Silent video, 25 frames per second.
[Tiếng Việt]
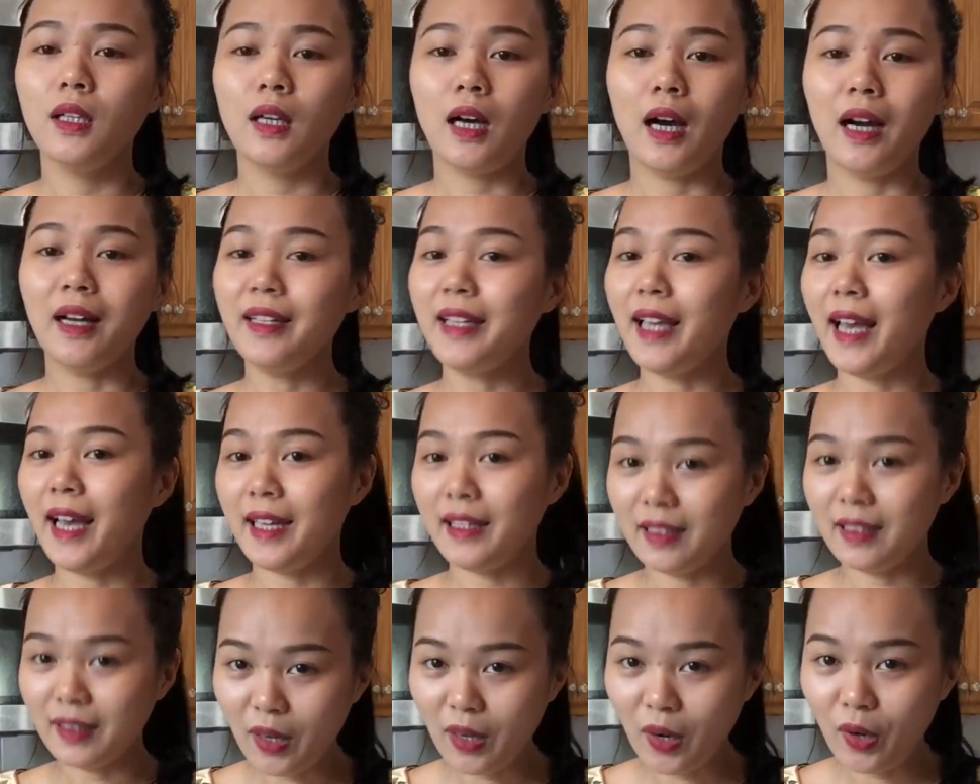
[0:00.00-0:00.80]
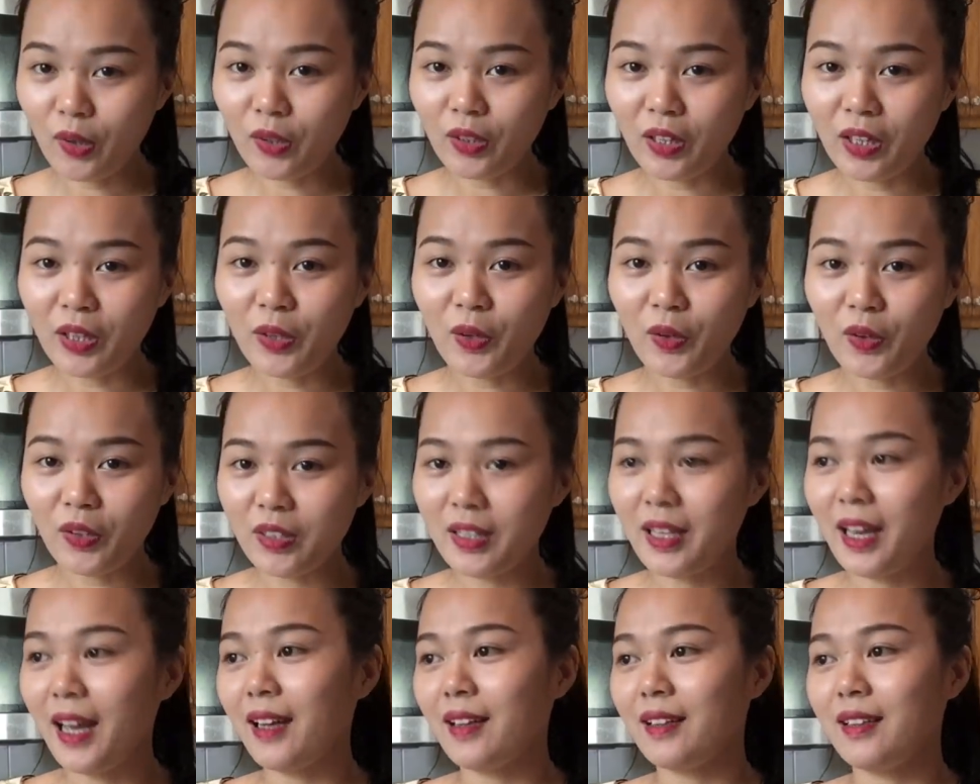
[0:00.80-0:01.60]
ở nhà giữ con đi cho nó
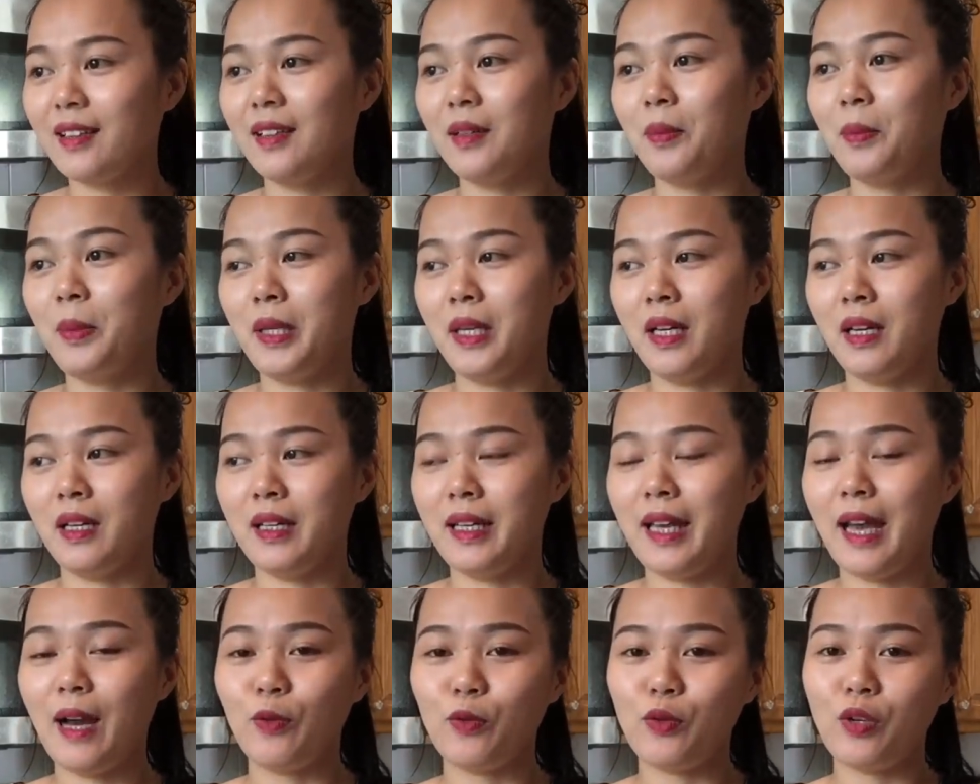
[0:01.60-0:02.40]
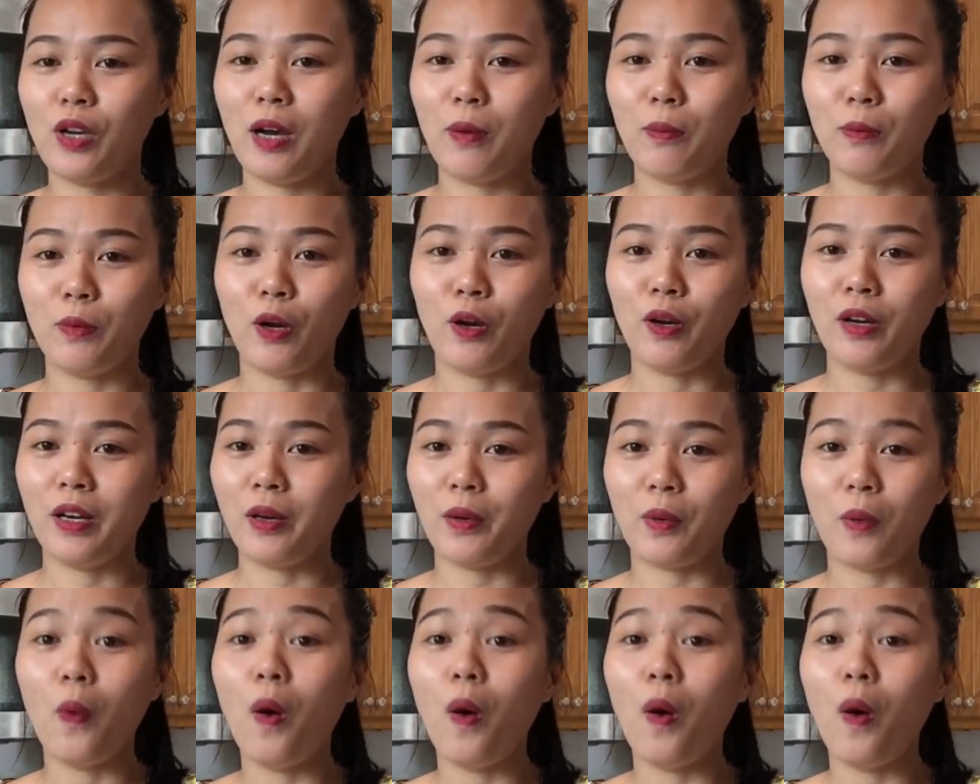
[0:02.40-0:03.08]
chắc, chứ bây giờ giao cho ông nội này